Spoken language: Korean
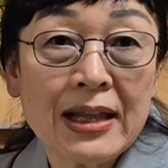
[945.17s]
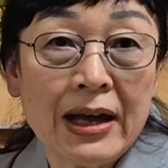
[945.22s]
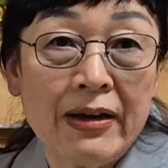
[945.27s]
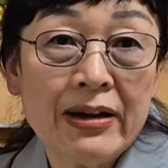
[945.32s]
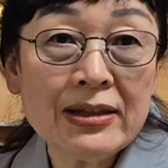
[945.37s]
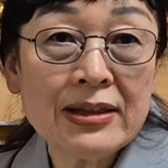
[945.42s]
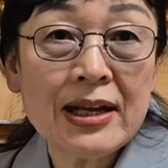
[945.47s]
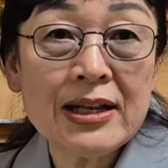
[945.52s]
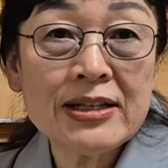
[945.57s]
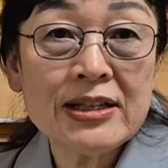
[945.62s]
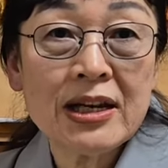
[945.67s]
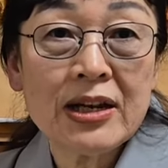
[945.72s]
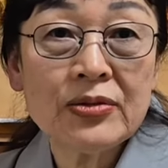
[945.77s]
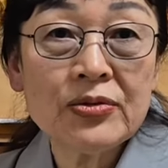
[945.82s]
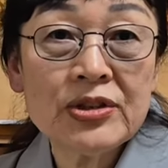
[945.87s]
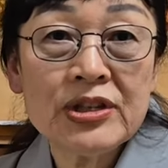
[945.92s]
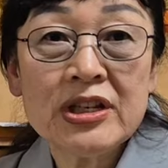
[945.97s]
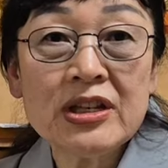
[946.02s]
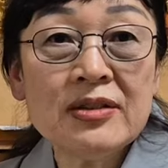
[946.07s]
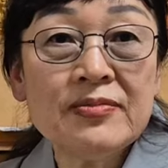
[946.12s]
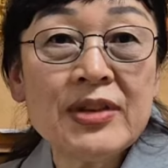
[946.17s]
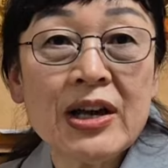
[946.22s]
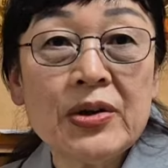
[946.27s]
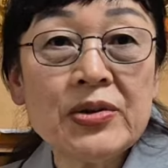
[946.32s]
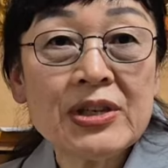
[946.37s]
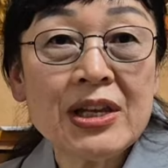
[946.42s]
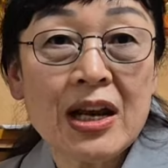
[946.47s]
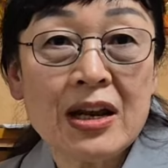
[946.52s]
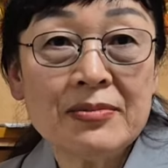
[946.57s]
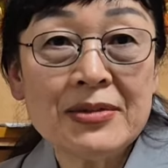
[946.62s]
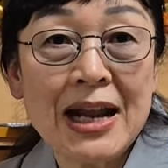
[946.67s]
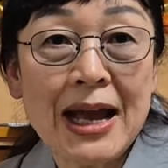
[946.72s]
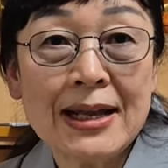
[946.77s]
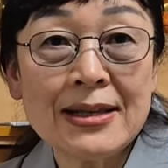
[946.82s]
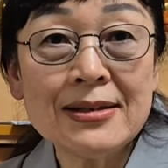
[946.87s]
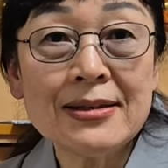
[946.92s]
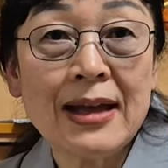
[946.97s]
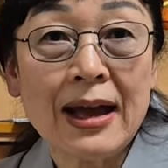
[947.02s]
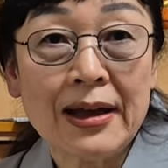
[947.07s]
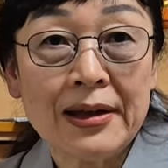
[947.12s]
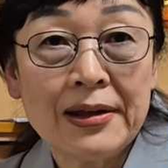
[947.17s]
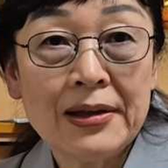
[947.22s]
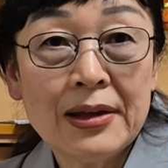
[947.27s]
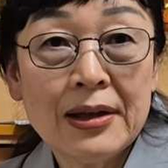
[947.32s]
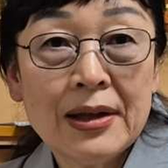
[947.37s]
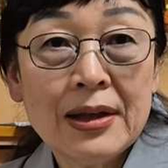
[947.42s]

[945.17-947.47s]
나왔다 할지라도 지금 나온 사람은 아니다.